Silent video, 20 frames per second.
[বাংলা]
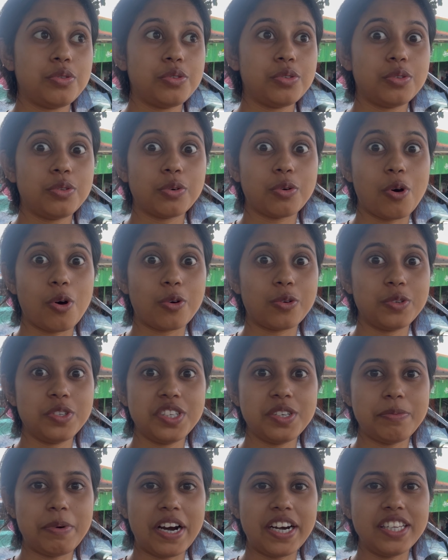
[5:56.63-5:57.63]
তো কখন
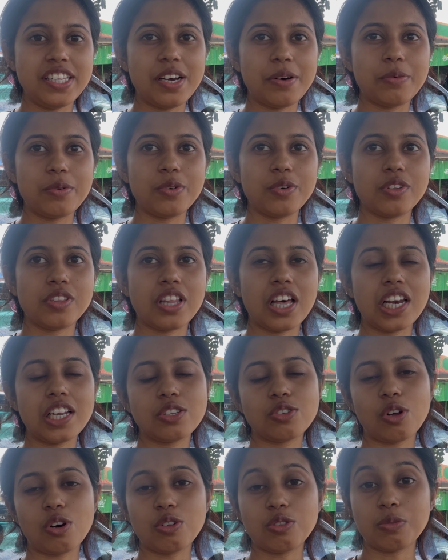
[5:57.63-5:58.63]
যে বাড়ি যাবো তাহলে
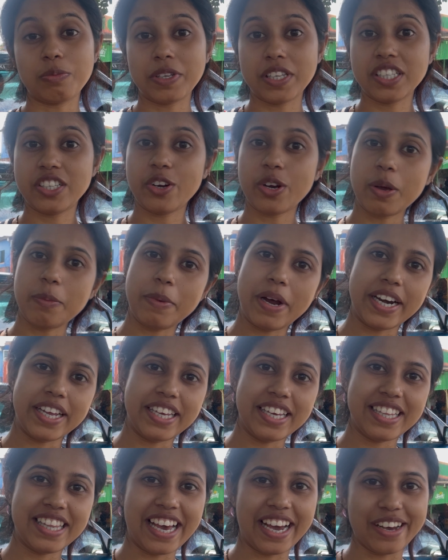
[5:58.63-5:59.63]
চলো তোমাদের সঙ্গে বাড়িতে
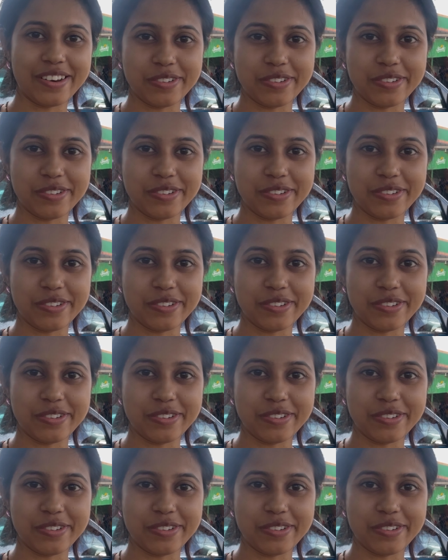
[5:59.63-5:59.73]
দেখা